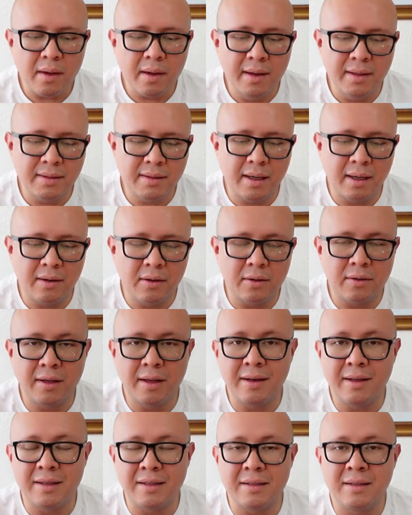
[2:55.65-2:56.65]
es que no
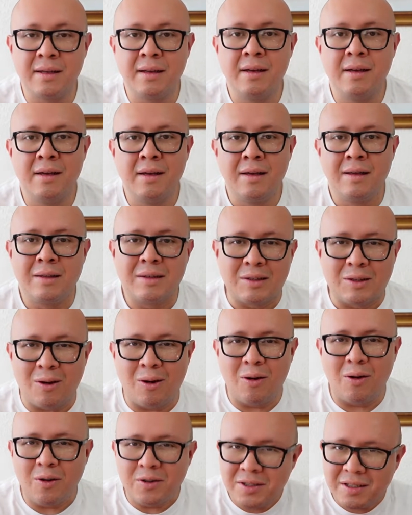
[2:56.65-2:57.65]
tienes
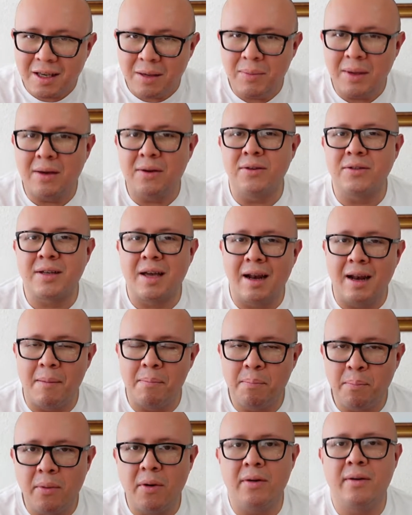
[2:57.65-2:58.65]
todos los químicos que le
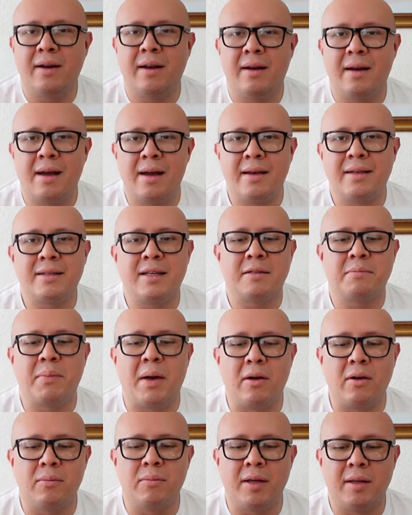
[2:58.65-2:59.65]
ponen a esas
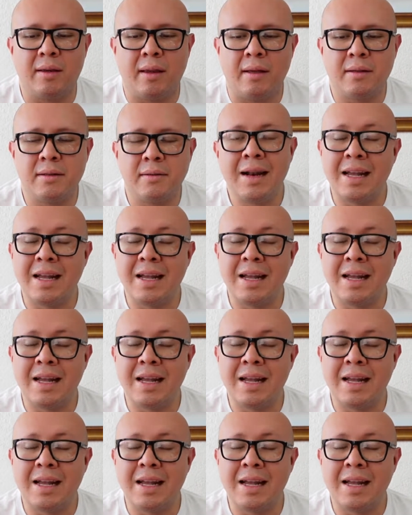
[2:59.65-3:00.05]
palomitas.